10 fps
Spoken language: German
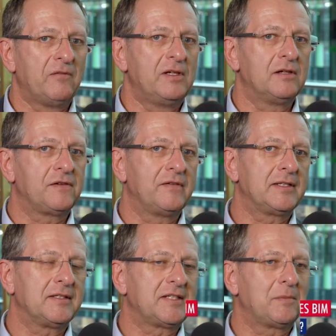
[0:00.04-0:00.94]
Wir
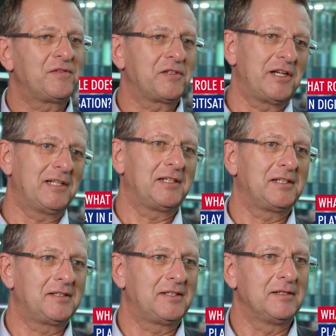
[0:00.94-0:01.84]
verwenden
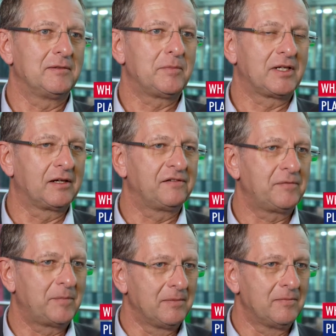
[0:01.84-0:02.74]
selbstverständlich den
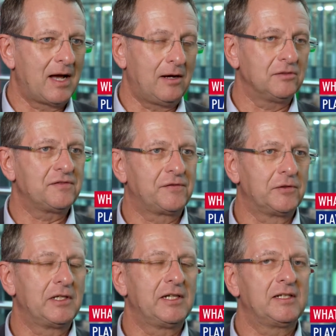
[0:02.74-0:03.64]
Begriff BIM
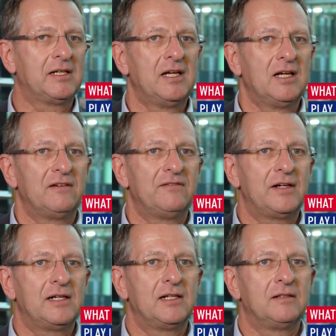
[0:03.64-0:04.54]
ausführlich,
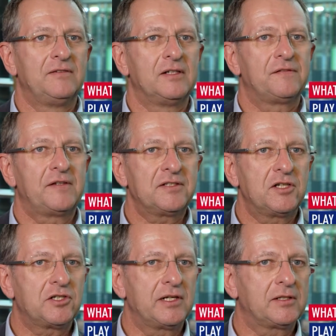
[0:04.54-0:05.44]
weil wir
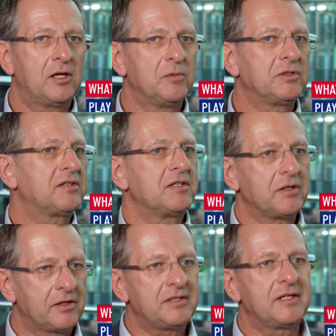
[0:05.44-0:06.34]
festgestellt haben, und das sind
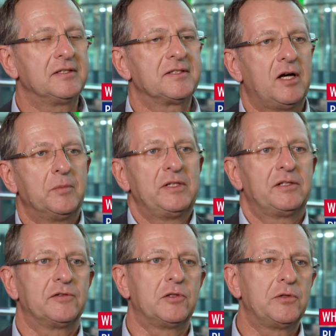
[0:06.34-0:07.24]
natürlich die ganzen
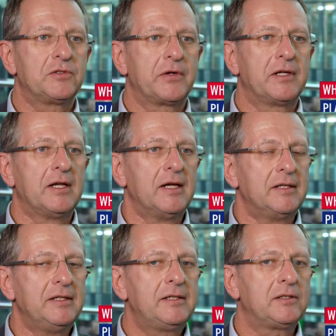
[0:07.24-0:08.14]
Anbieter von Lösungen
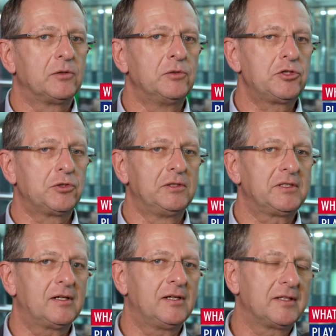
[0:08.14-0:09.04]
nicht
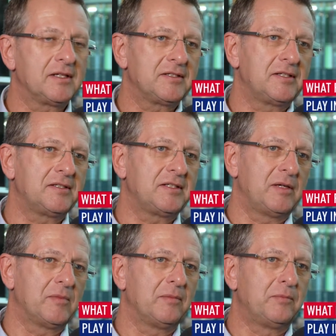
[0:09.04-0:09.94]
unschuld daran, dass das
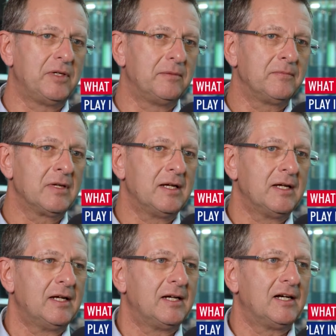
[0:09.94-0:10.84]
Thema BIM
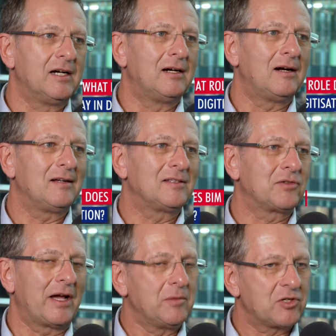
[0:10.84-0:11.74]
äh,
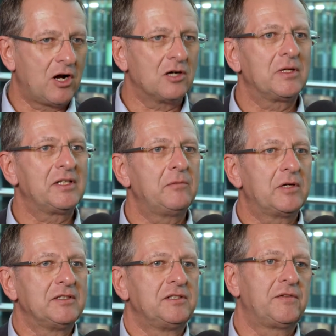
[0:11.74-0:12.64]
zu einem Schlagwort
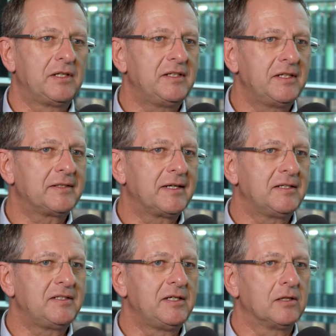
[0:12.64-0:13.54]
geworden ist für die
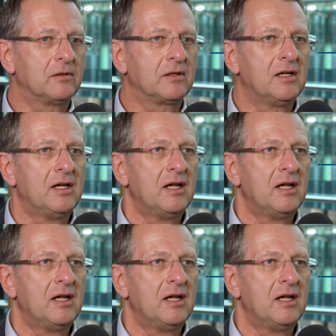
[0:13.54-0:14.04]
Digitalisierung.